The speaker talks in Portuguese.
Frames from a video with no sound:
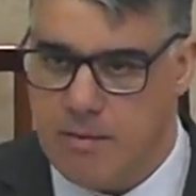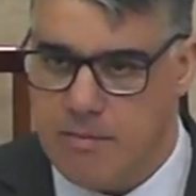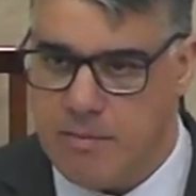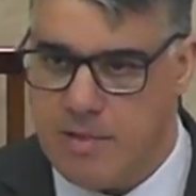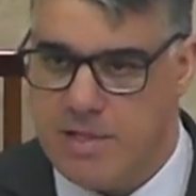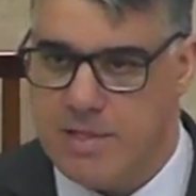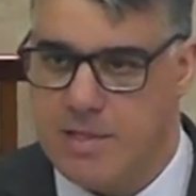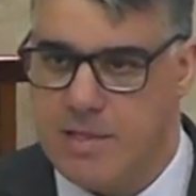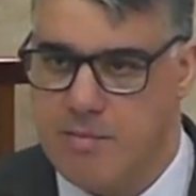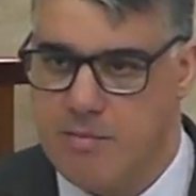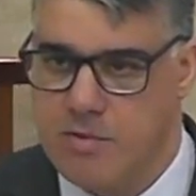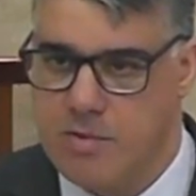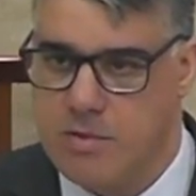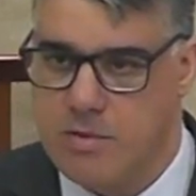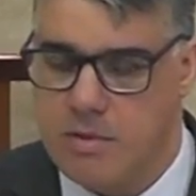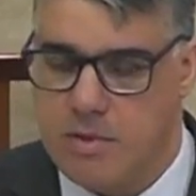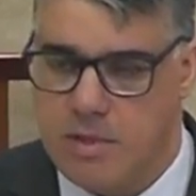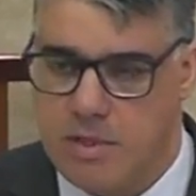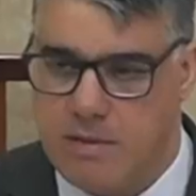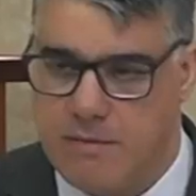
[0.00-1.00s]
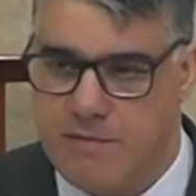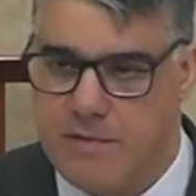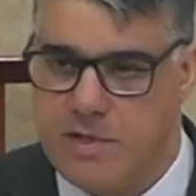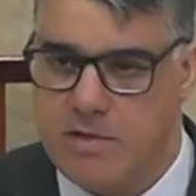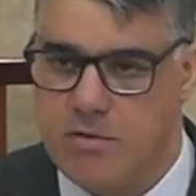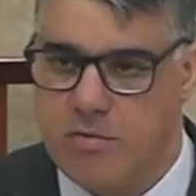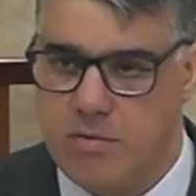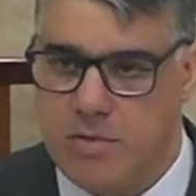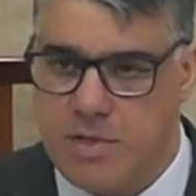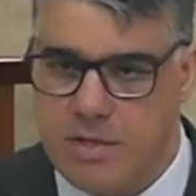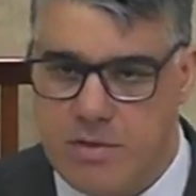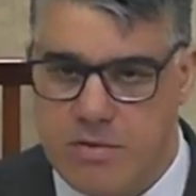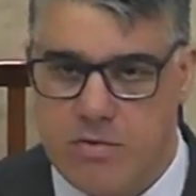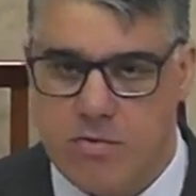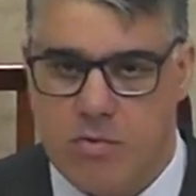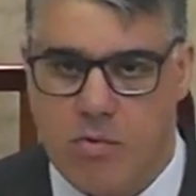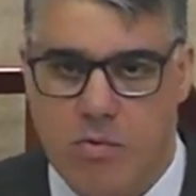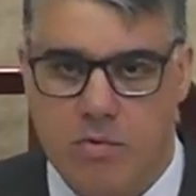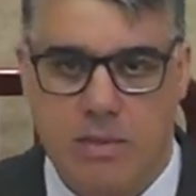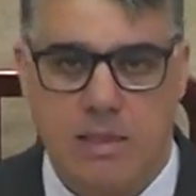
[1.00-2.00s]
mas temos uh, visto
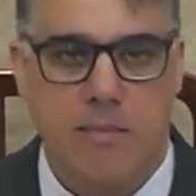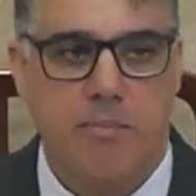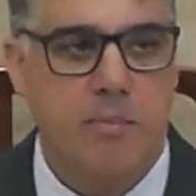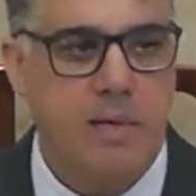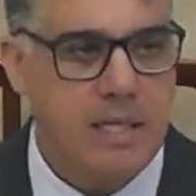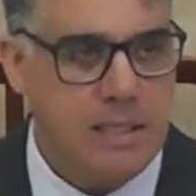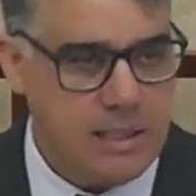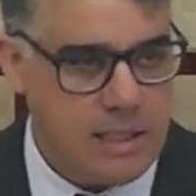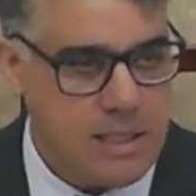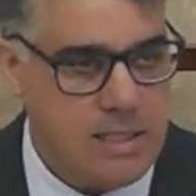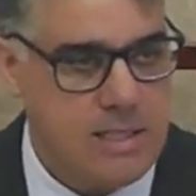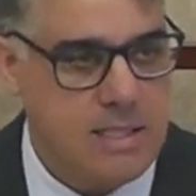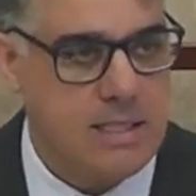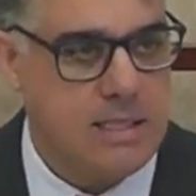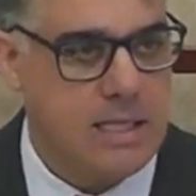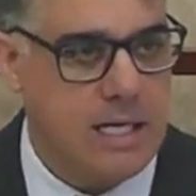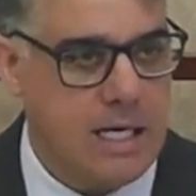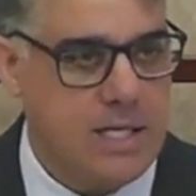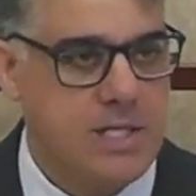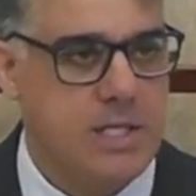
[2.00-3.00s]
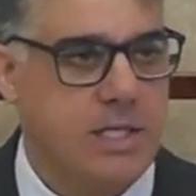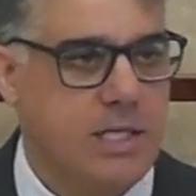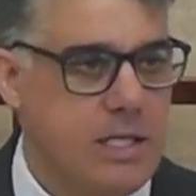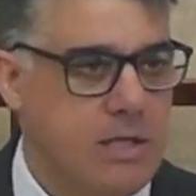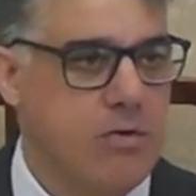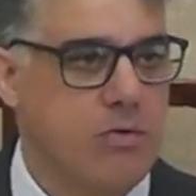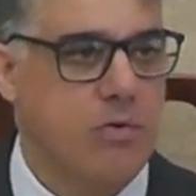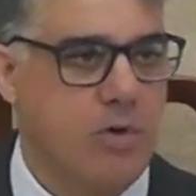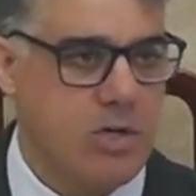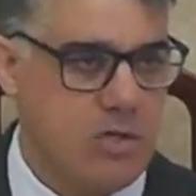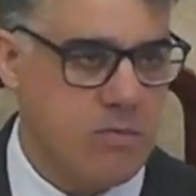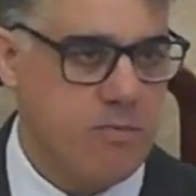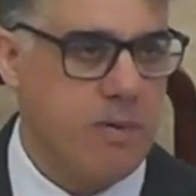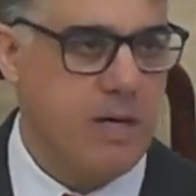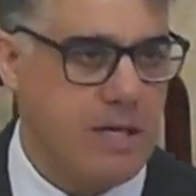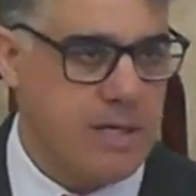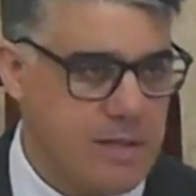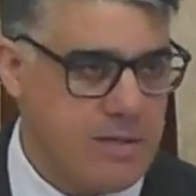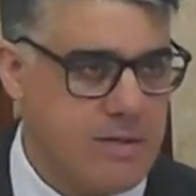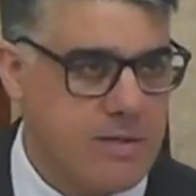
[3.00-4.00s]
isso com tamanha intensidade aqui no nosso
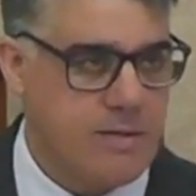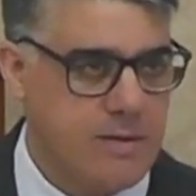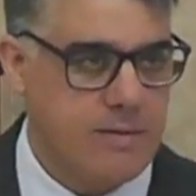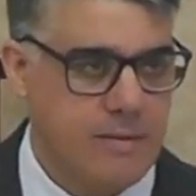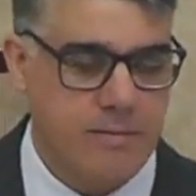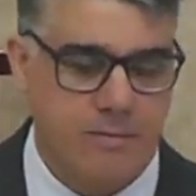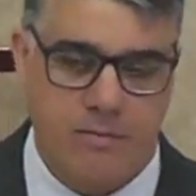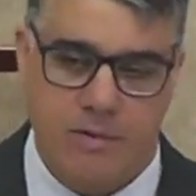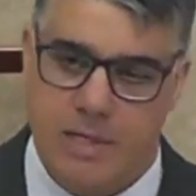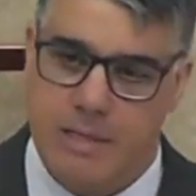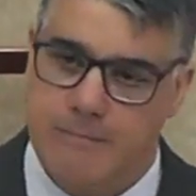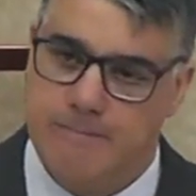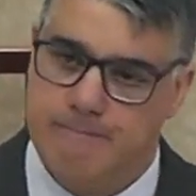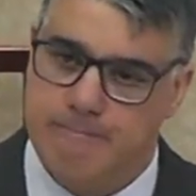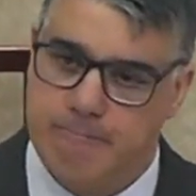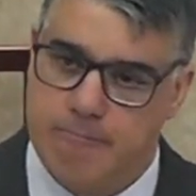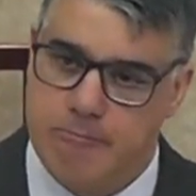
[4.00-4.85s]
país. Né?